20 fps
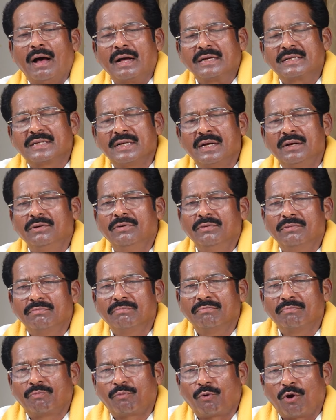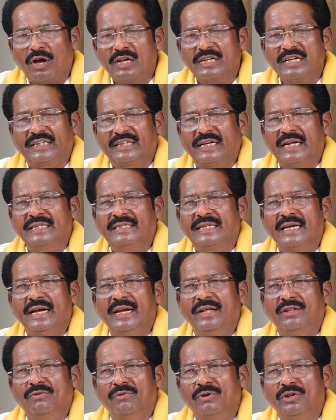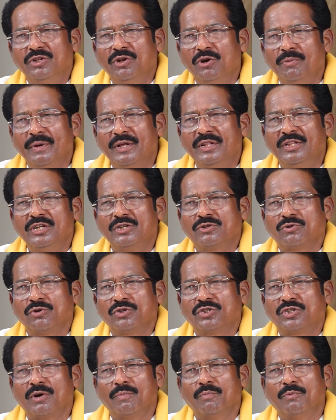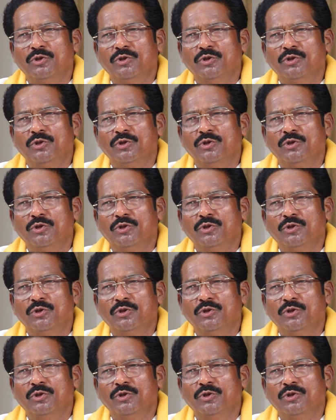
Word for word: అసలు ప్రాజెక్టే చేయలేదు నిధులు మేము తీసుకొచ్చాం